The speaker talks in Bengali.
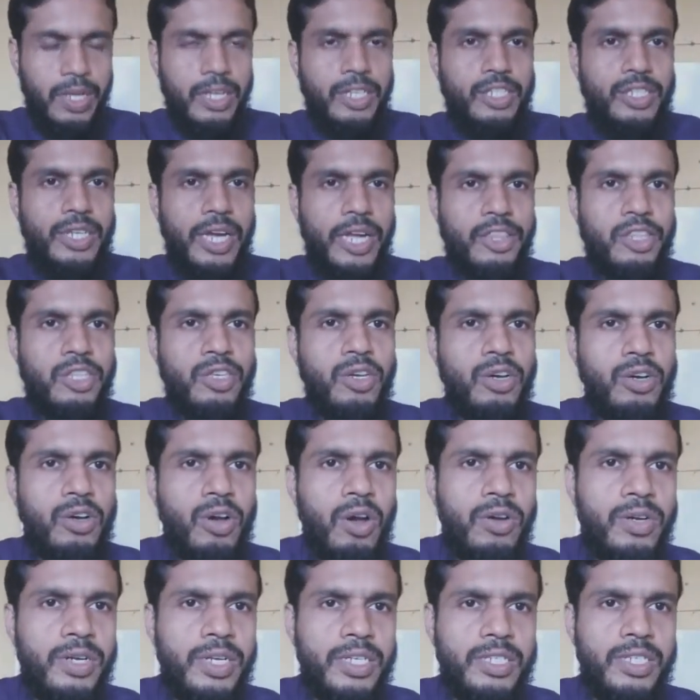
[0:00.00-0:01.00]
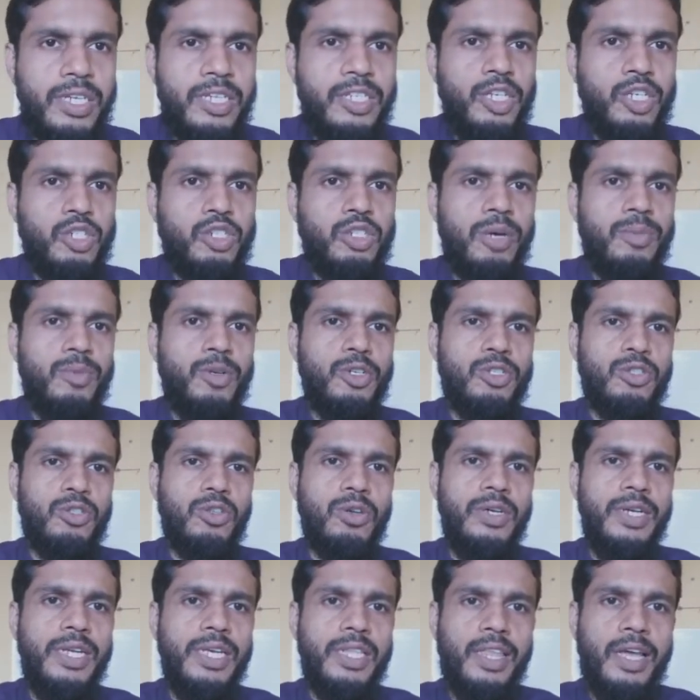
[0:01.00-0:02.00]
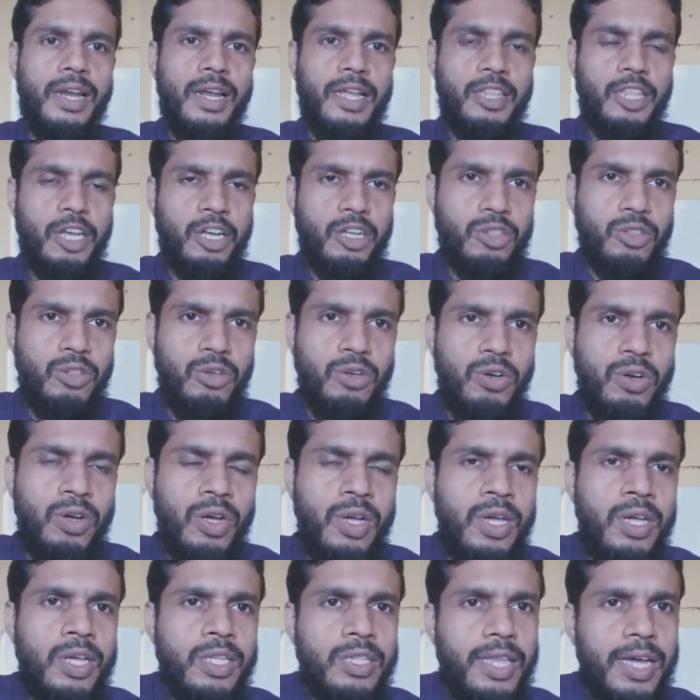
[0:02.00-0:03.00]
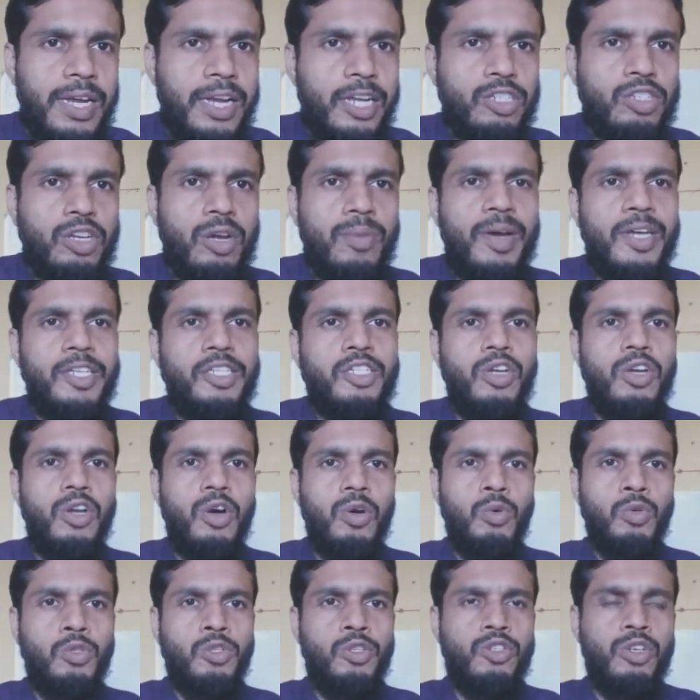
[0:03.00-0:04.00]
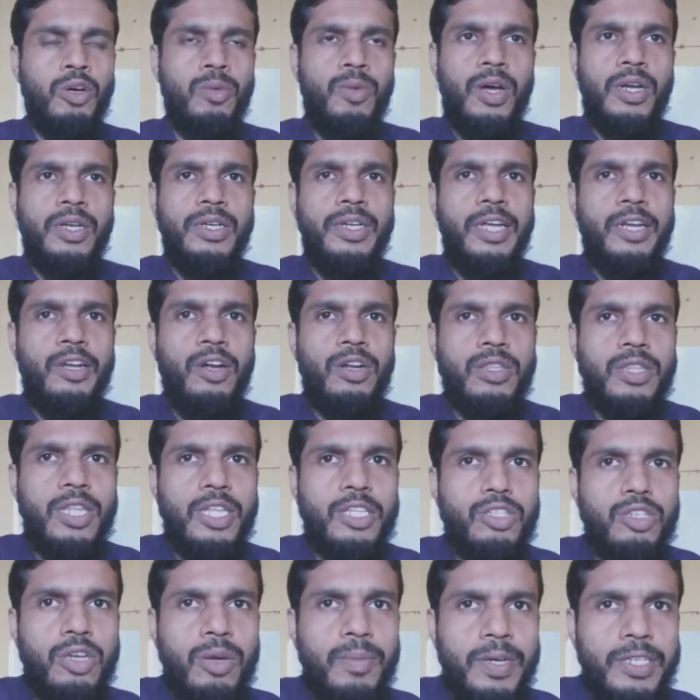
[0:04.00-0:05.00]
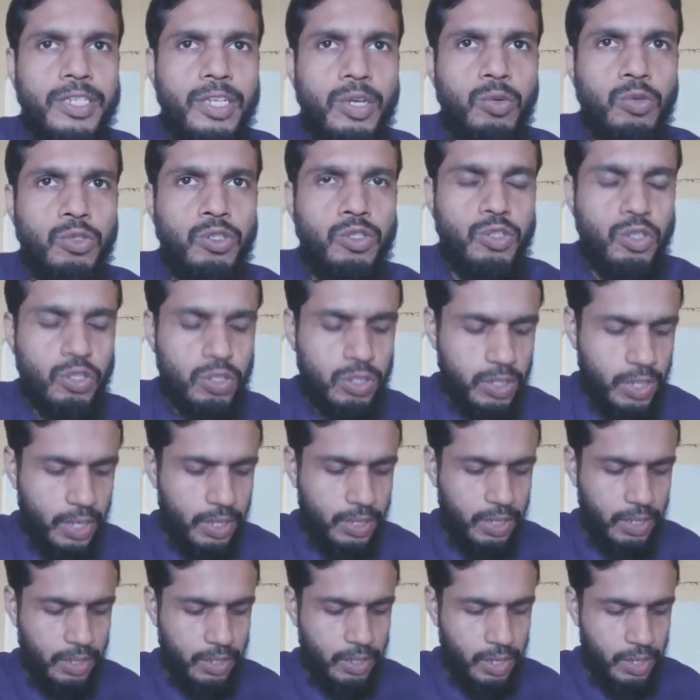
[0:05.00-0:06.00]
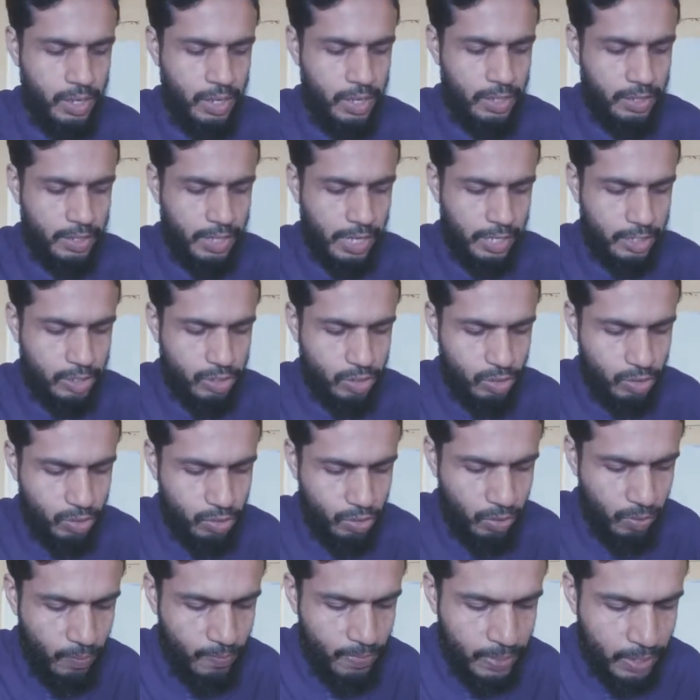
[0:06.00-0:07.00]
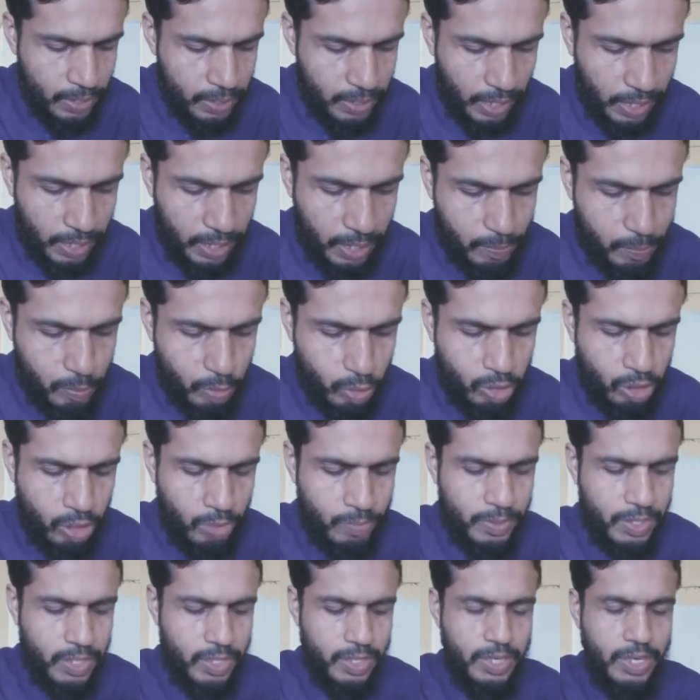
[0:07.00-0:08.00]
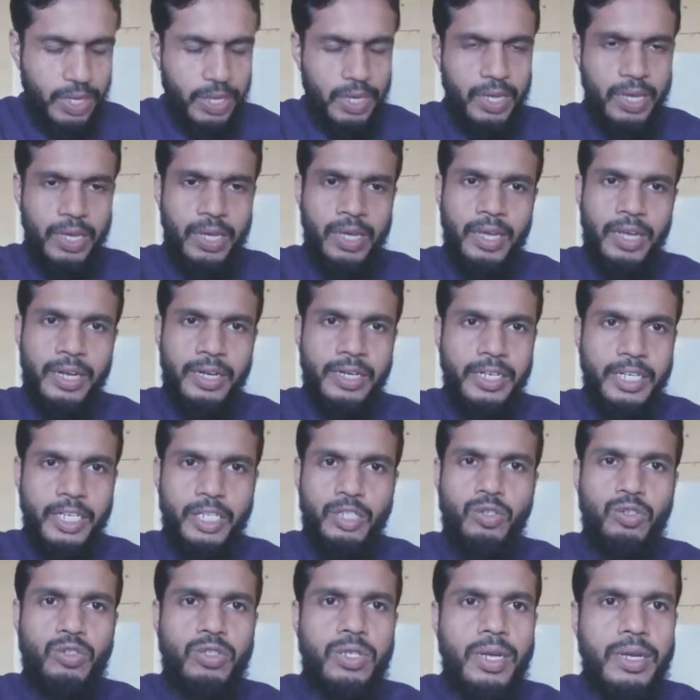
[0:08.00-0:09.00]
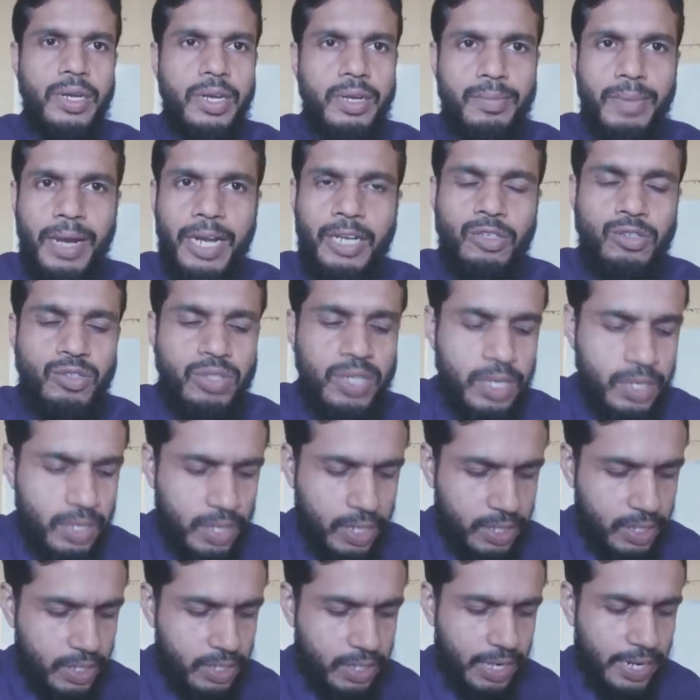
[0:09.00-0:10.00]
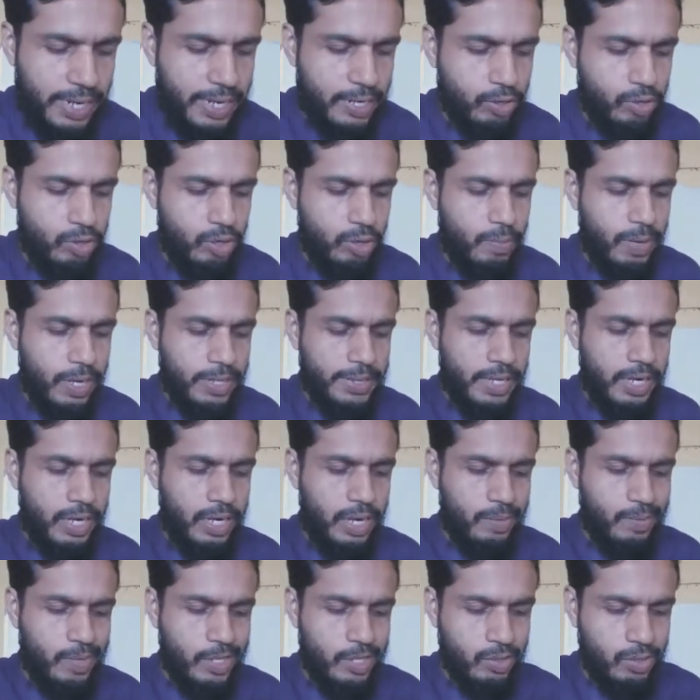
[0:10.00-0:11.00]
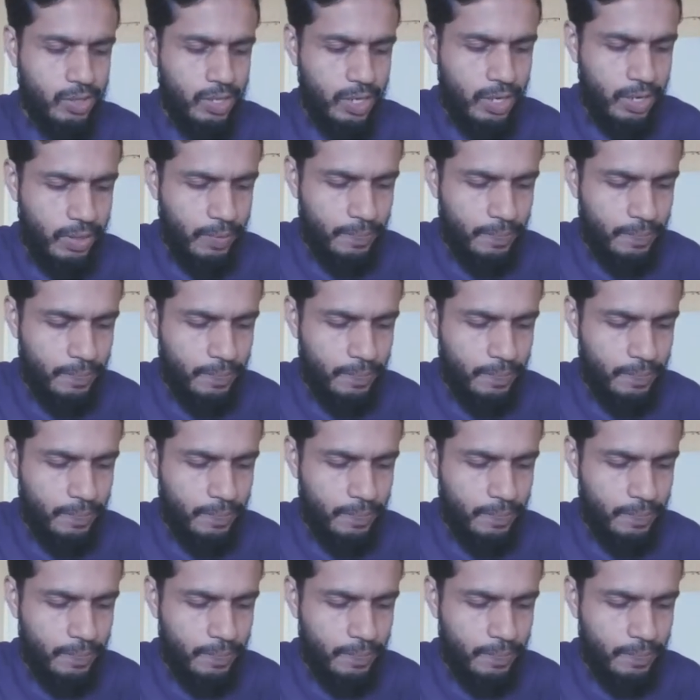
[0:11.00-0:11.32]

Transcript: জাতীয় কংগ্রেসে যে সমস্ত নেতারা থাকত তারা সবাই ছিল উচ্চবর্ণের অর্থাৎ সমাজের উচ্চ শ্রেণীর তার জন্য তারা প্রথম দিকে নিচু শ্রেণীর মানুষদেরকে নিয়ে তারা কোনো মাথা ঘামাতো না